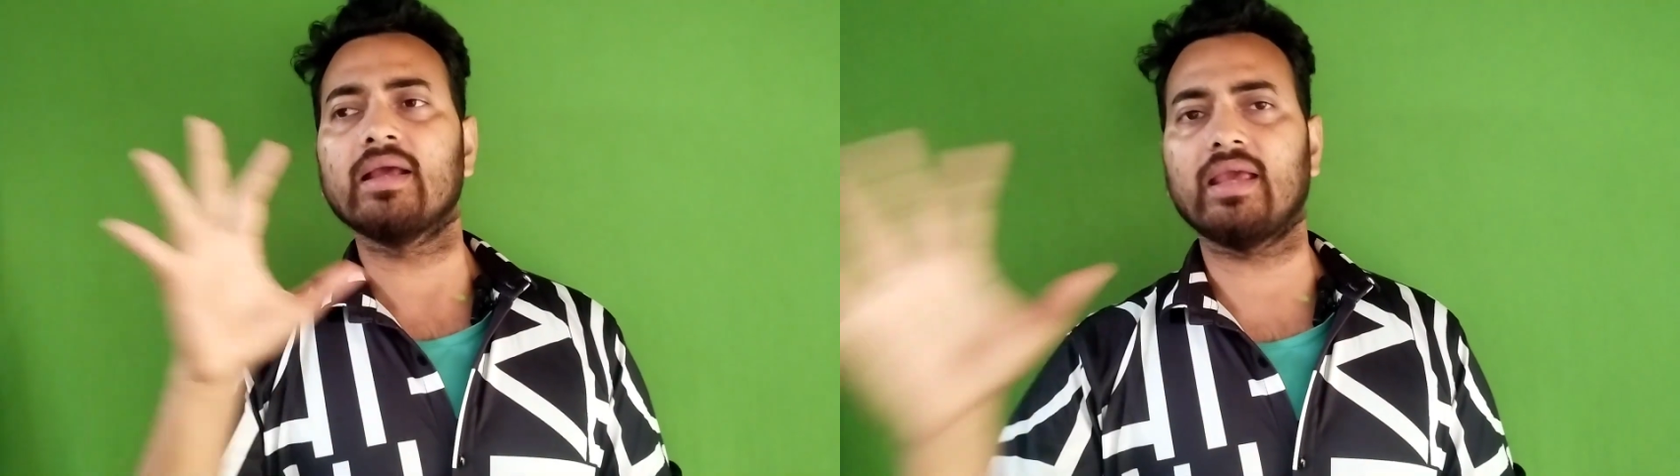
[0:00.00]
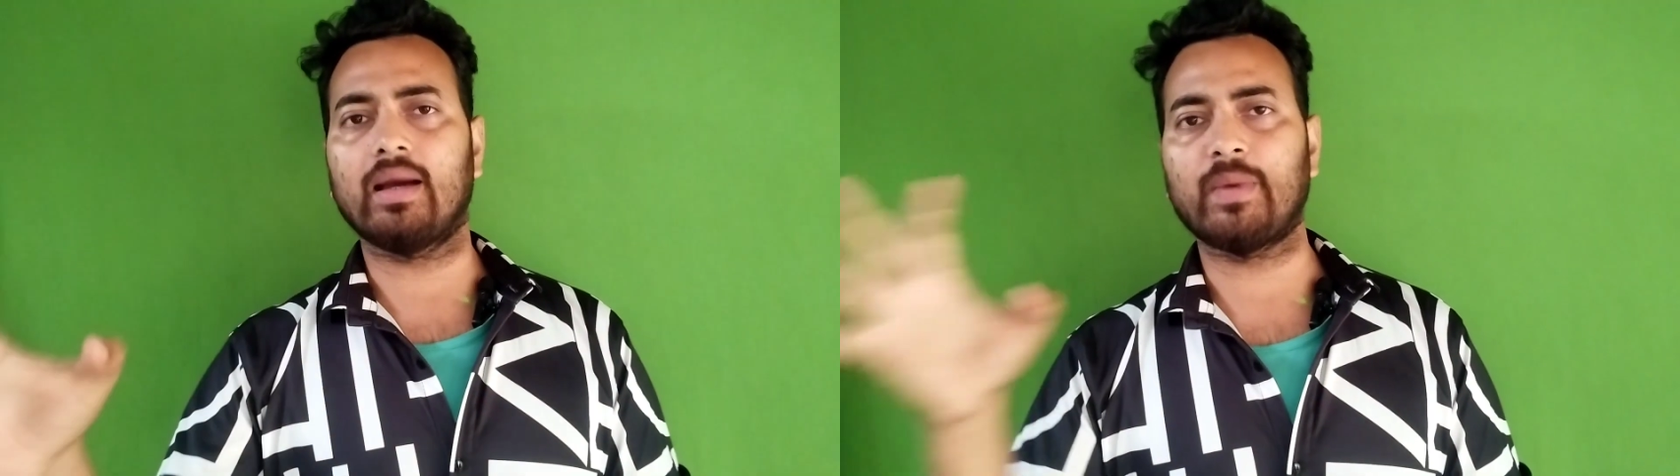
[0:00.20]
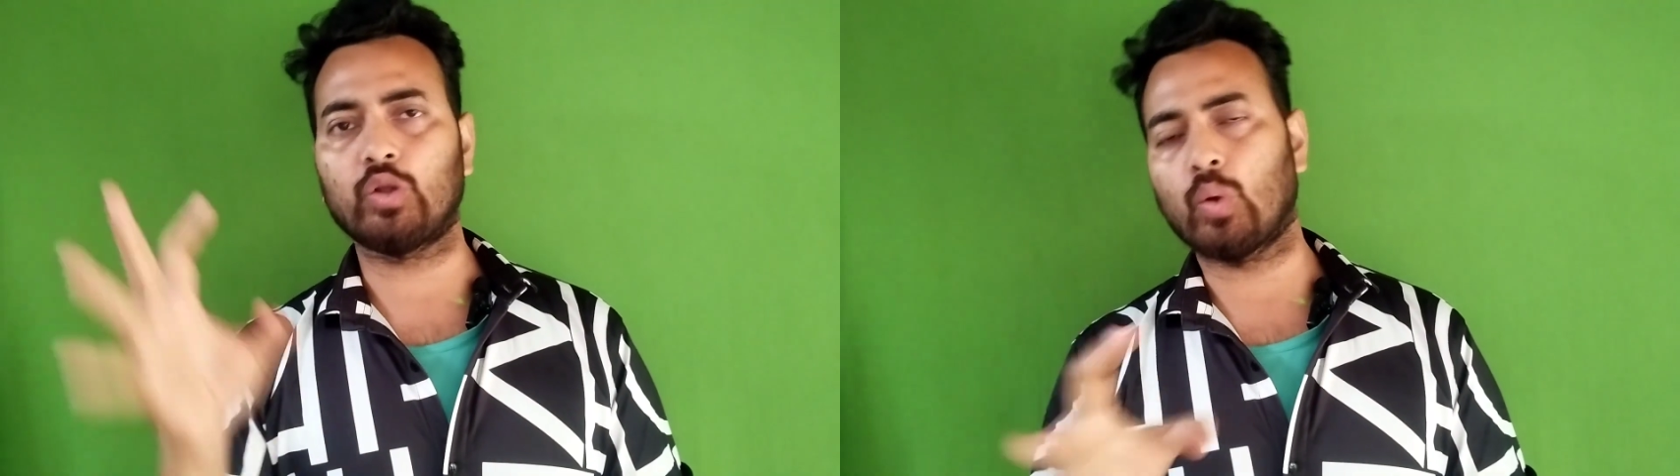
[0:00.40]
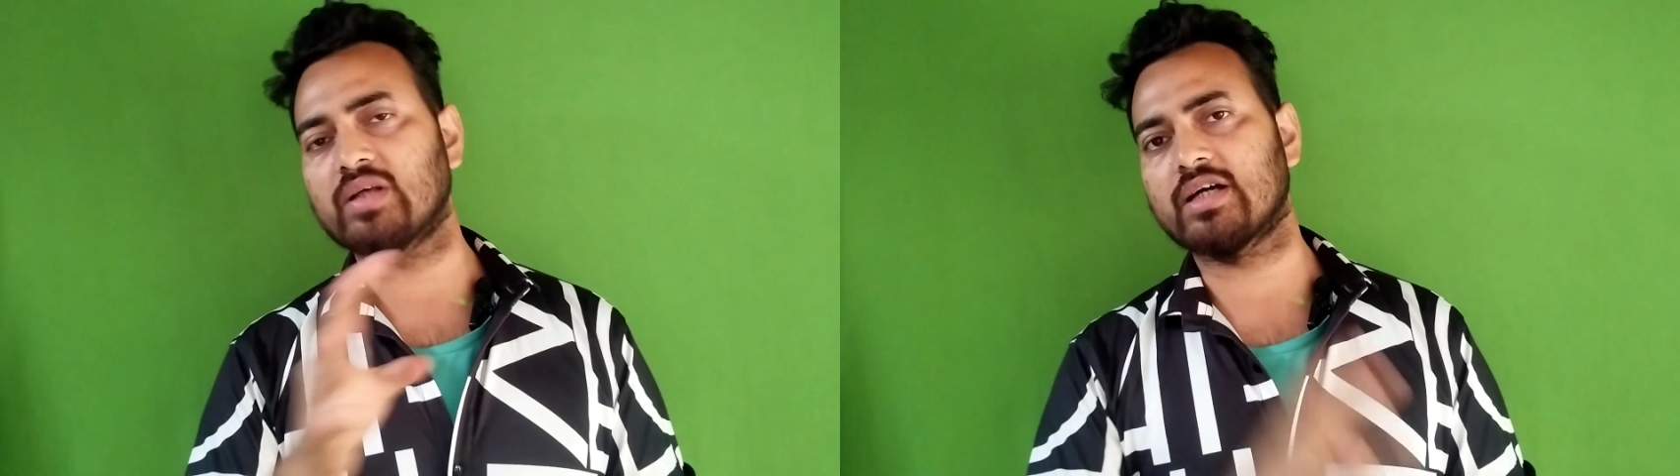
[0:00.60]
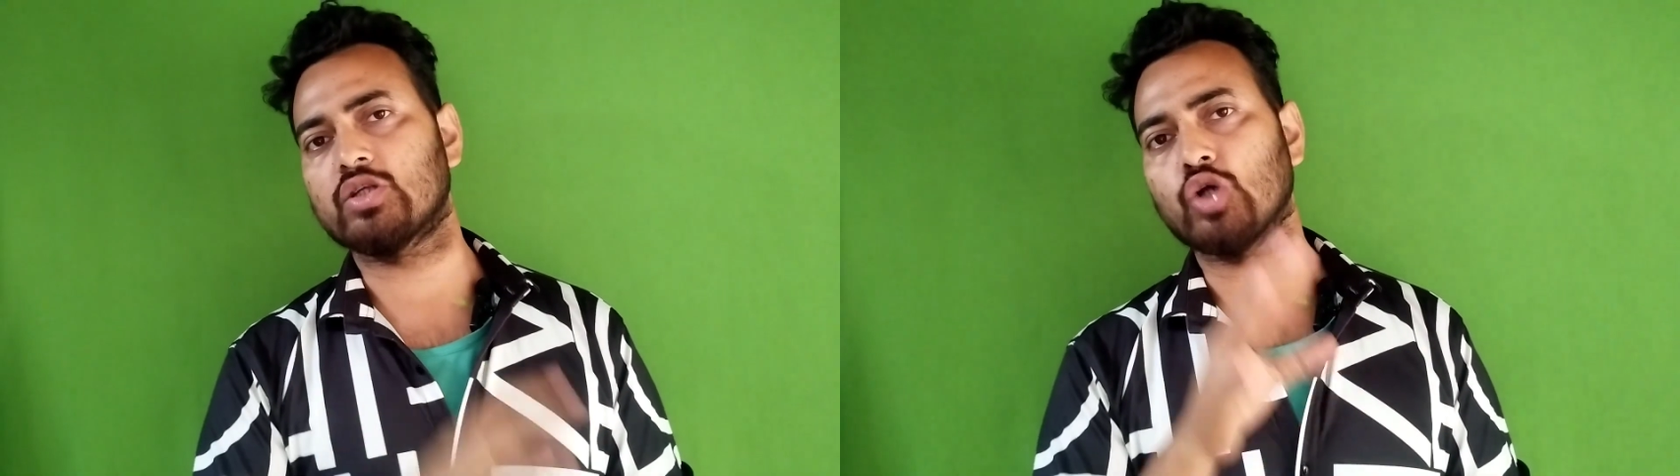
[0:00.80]
कि हमें
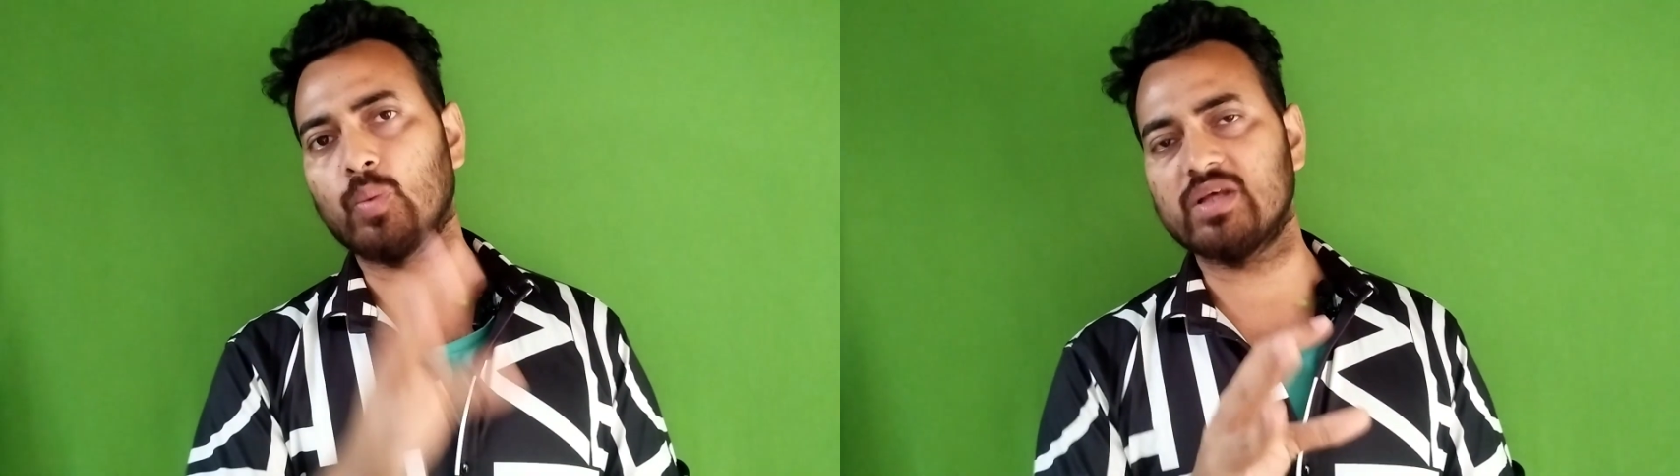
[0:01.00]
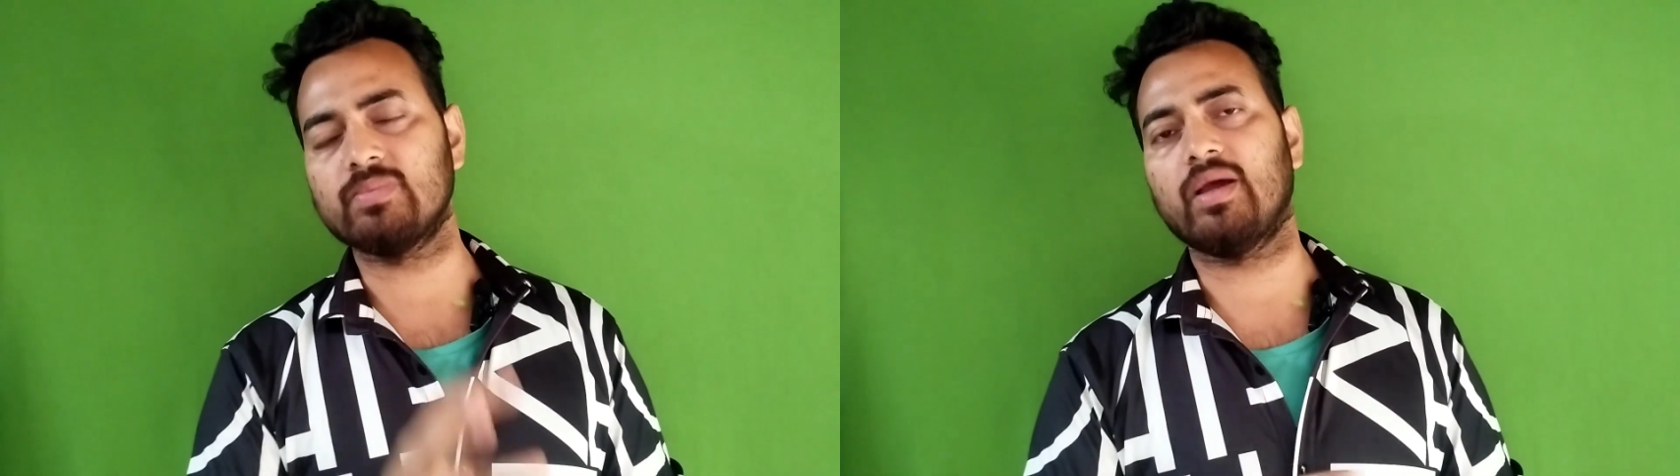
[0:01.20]
2024